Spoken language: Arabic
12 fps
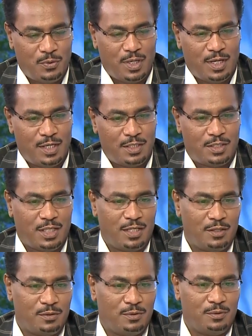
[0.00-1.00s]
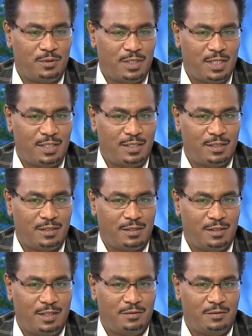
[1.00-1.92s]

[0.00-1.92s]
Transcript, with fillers: وان شاء الله نكون يعني